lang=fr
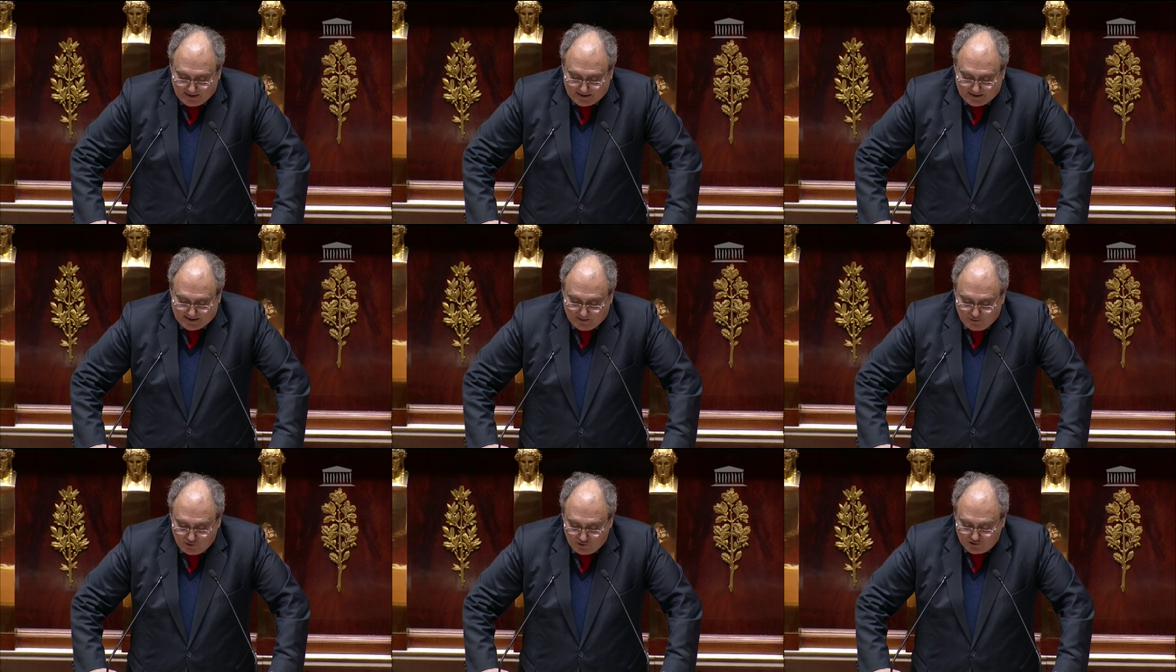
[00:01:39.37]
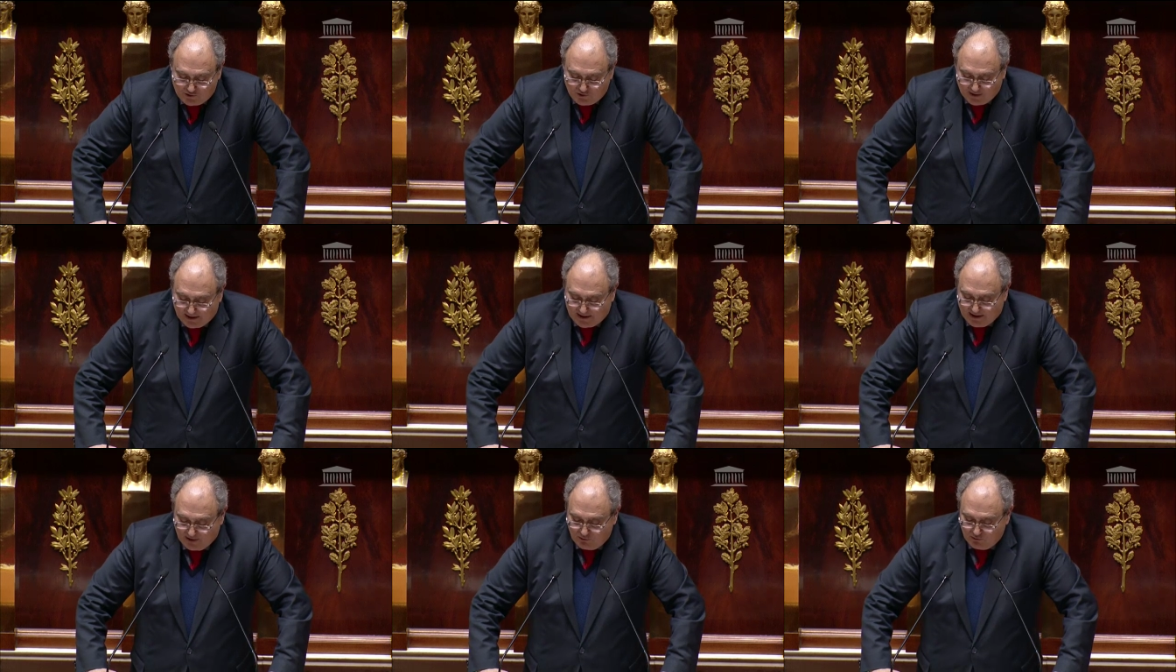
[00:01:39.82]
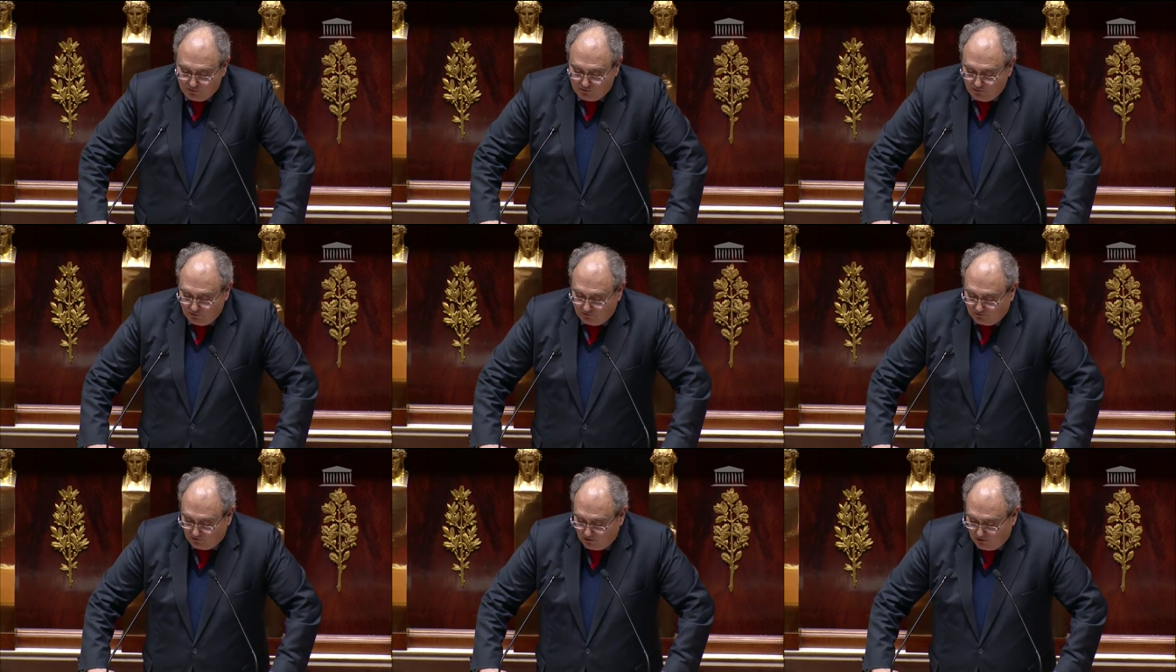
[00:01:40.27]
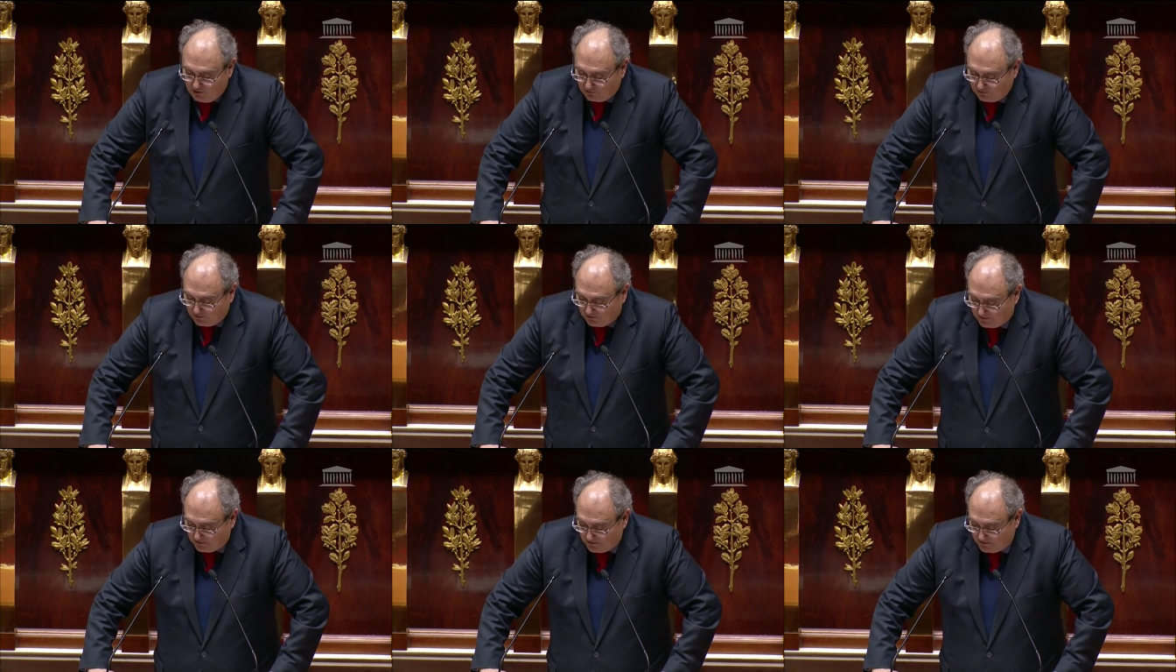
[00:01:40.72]
Ces mesures étaient de deux
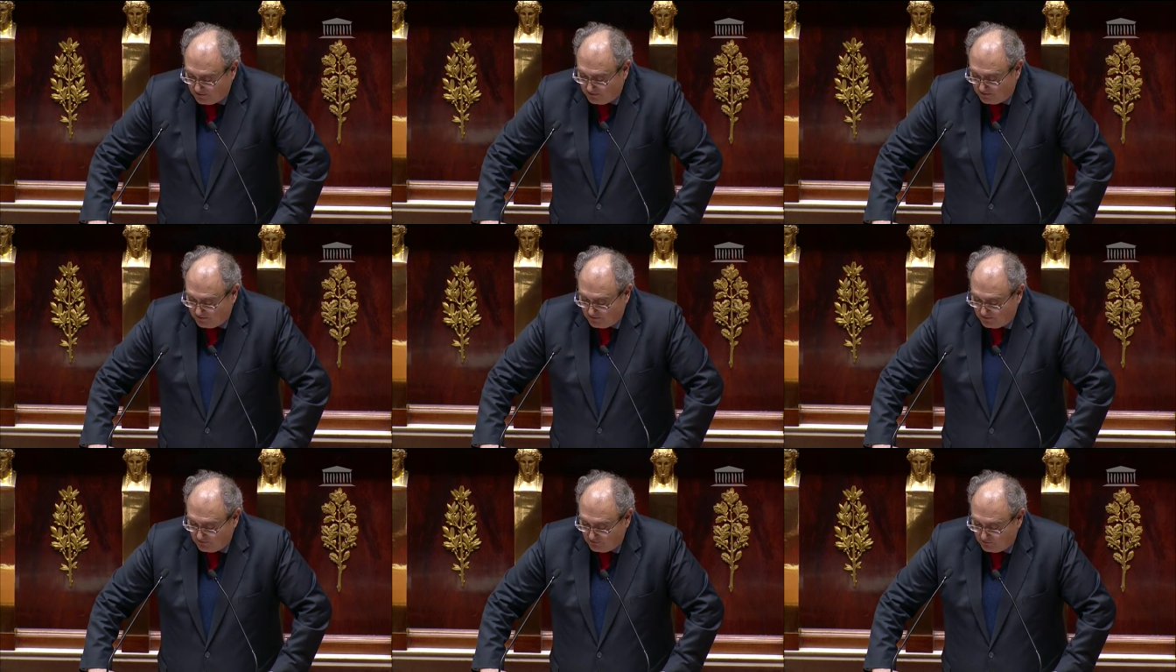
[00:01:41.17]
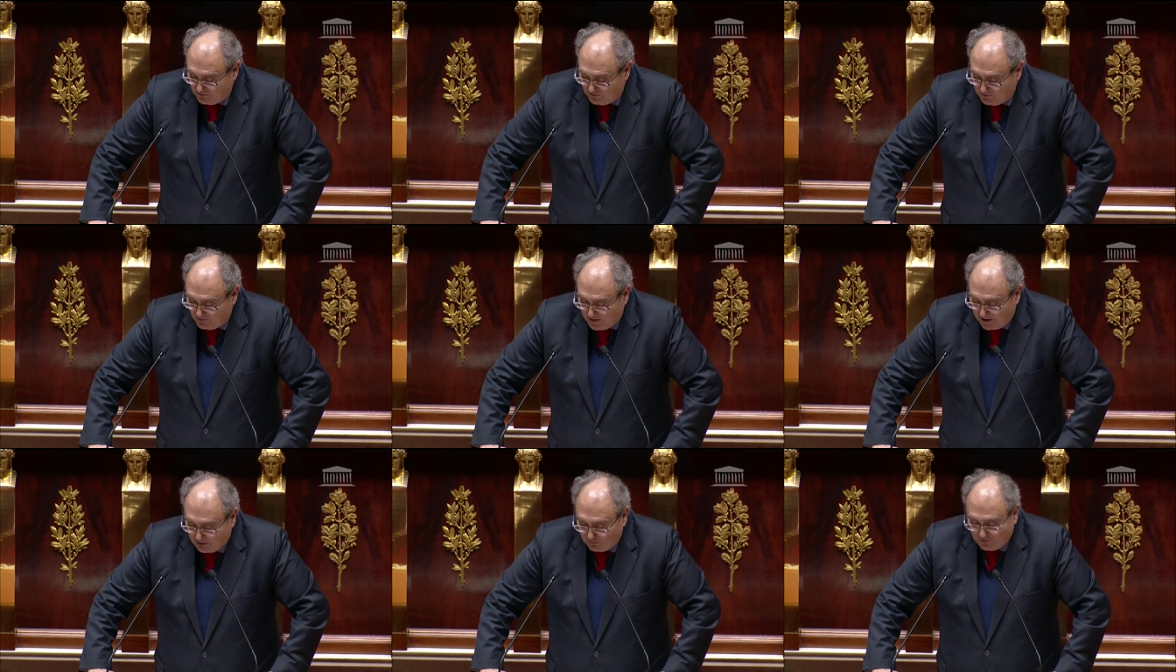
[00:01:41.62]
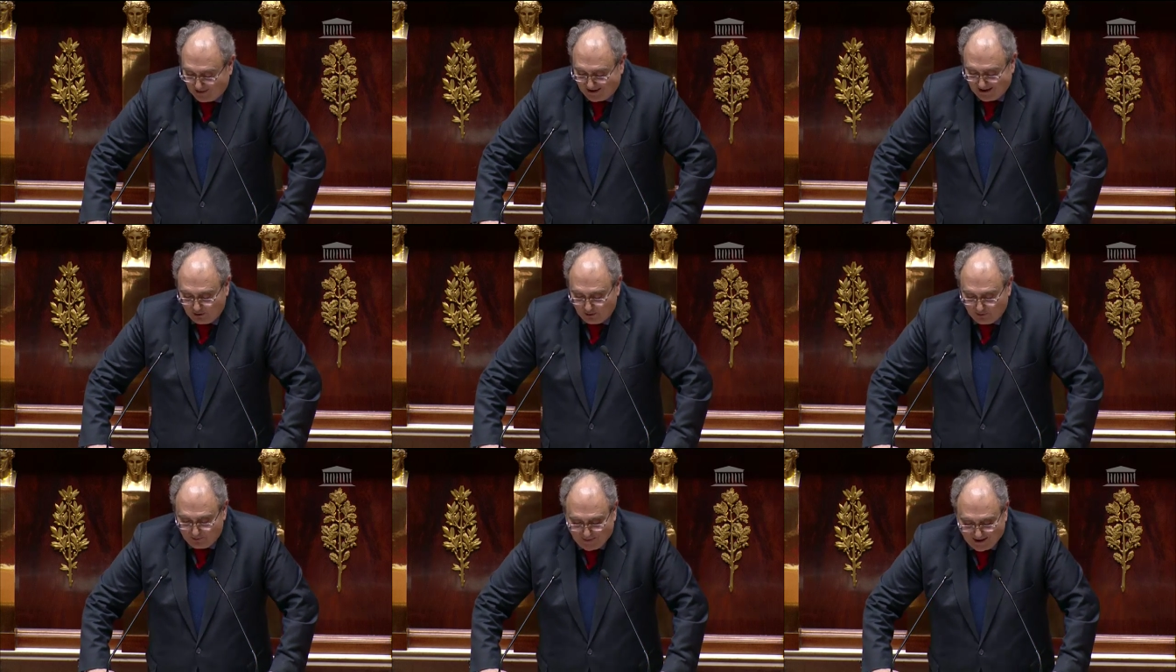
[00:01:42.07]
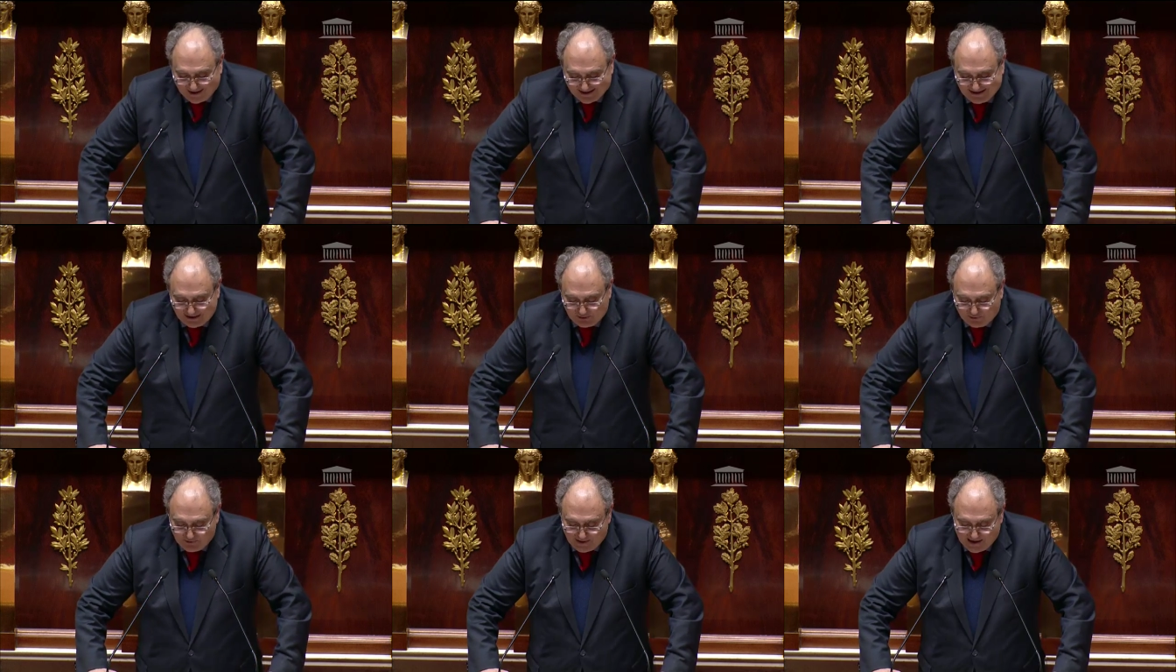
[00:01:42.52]
ordres. D'une part, une règle
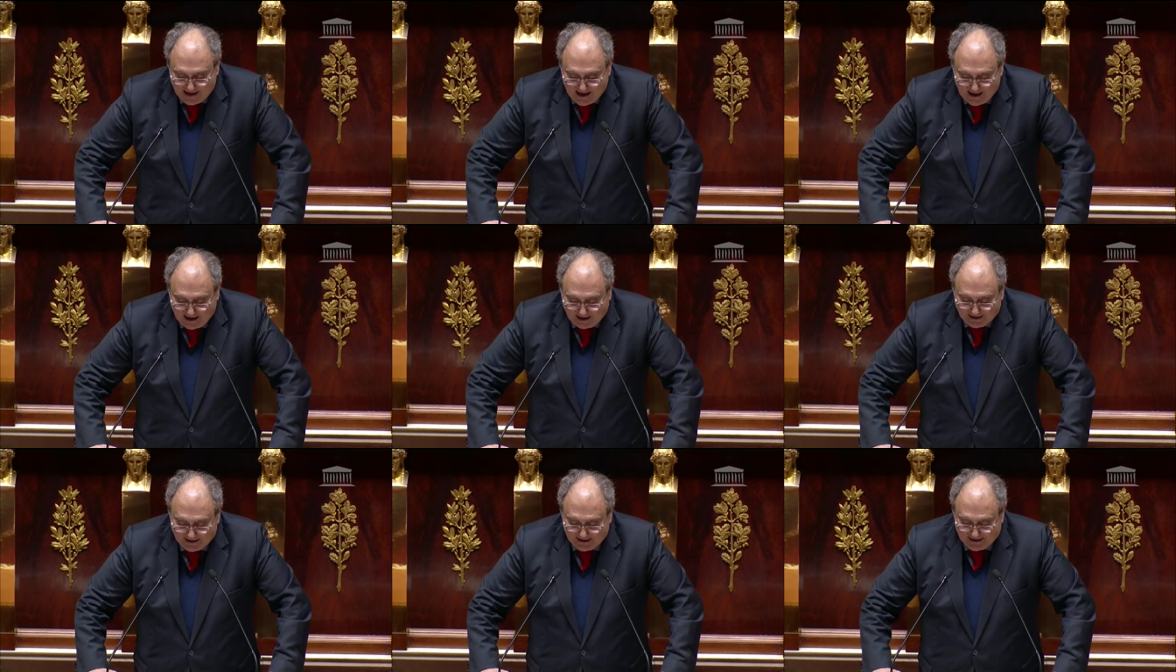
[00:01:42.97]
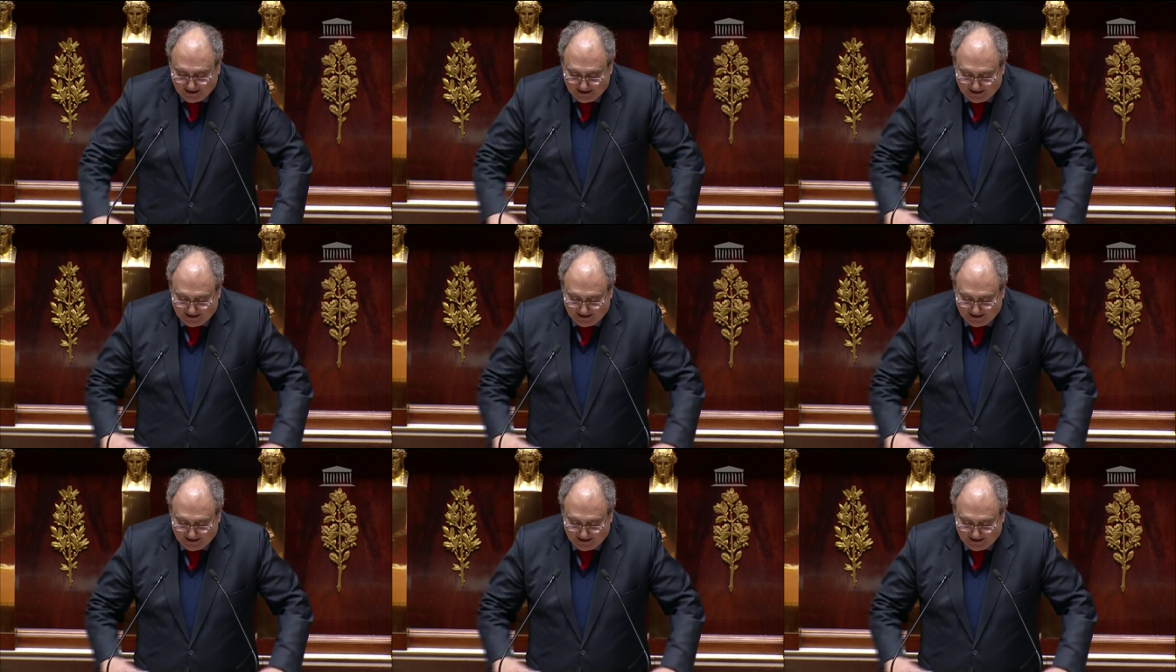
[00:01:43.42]
particulière